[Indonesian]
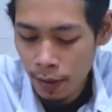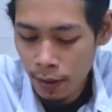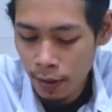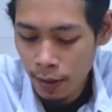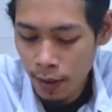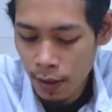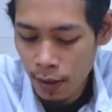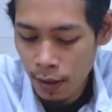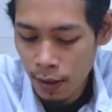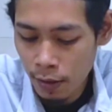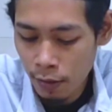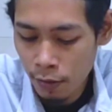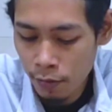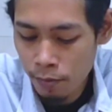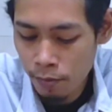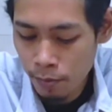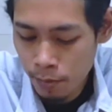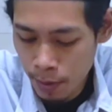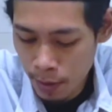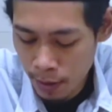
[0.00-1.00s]
la
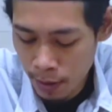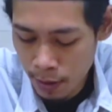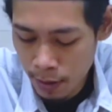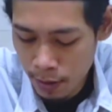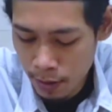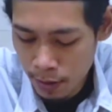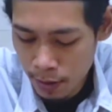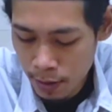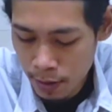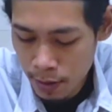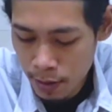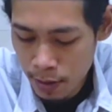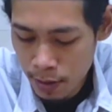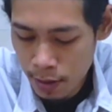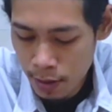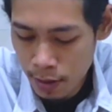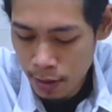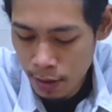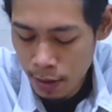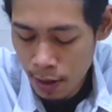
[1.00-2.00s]
lubba
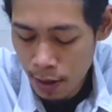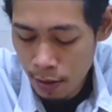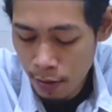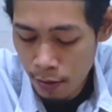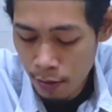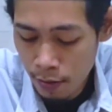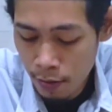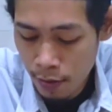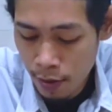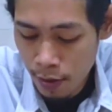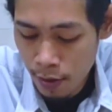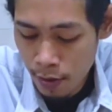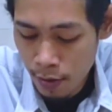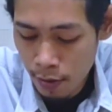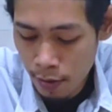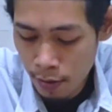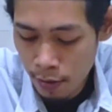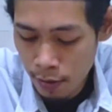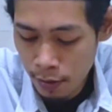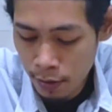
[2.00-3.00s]
kang ora
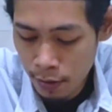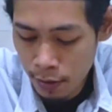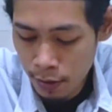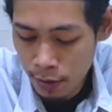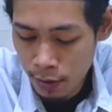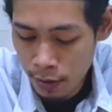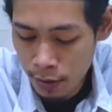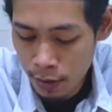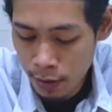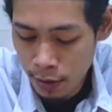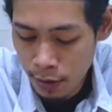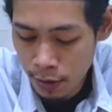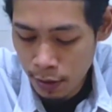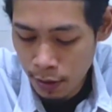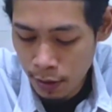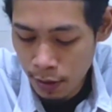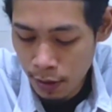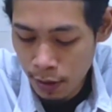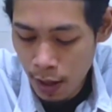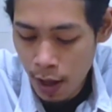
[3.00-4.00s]
ono
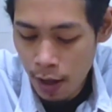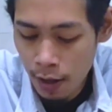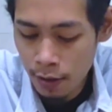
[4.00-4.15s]
jenise